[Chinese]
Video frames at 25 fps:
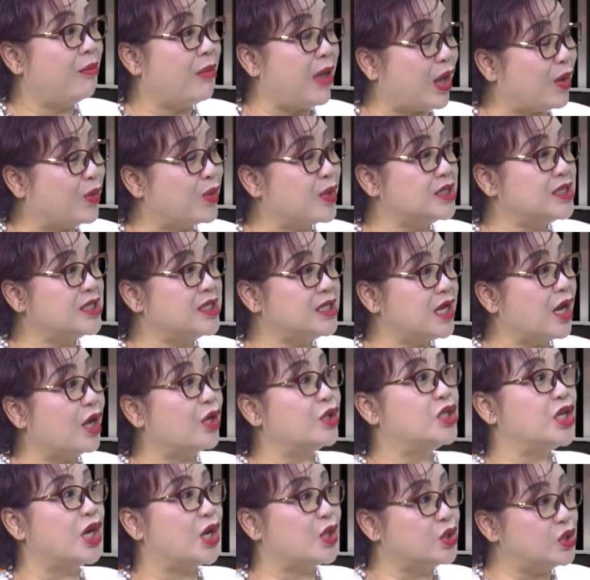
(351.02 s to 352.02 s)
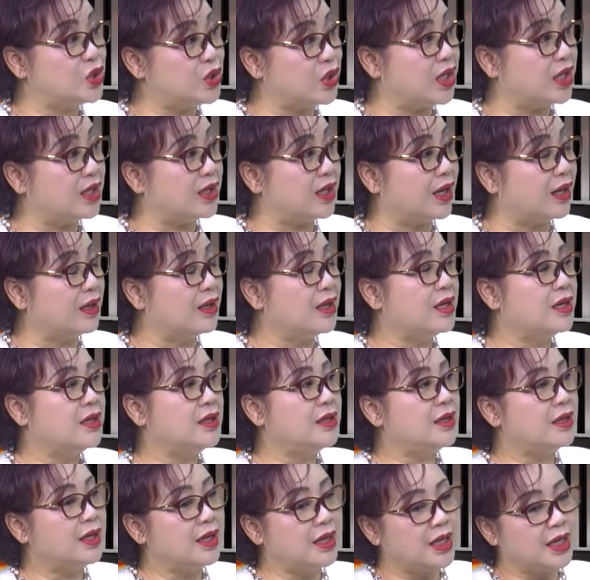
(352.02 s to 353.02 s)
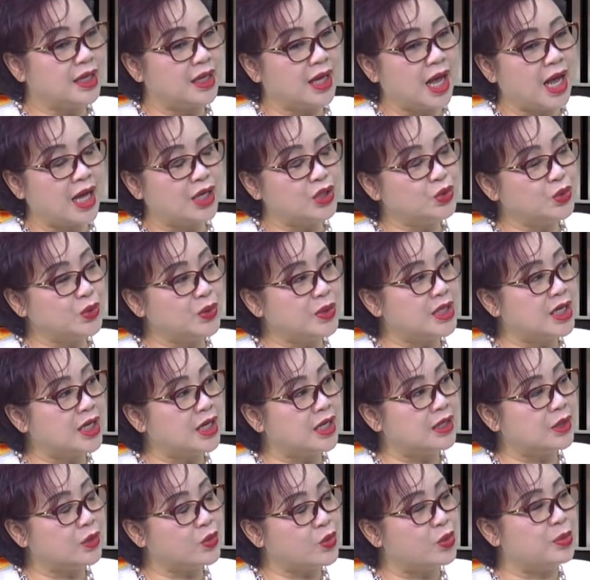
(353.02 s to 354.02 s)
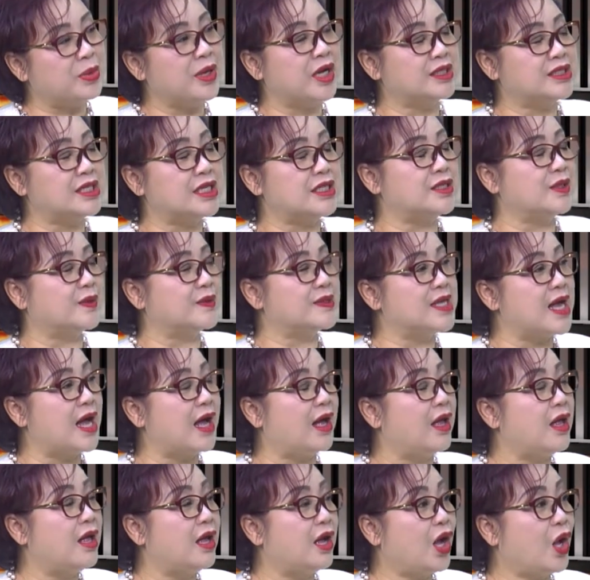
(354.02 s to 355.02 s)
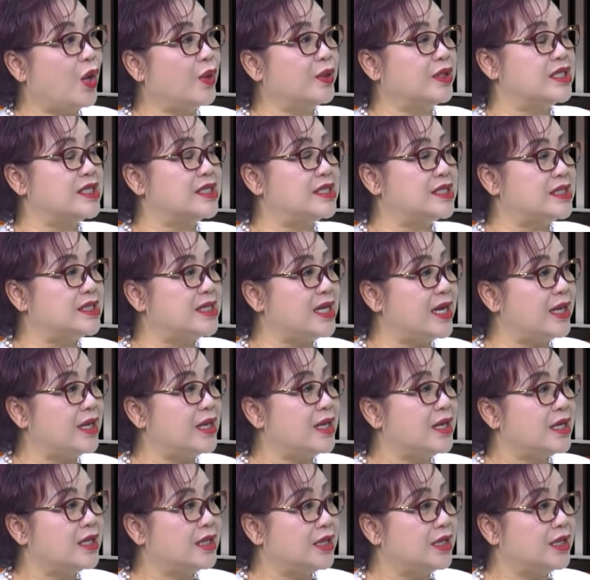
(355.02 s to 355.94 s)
美国是要交税的，啊，如果股票在手上后的时间。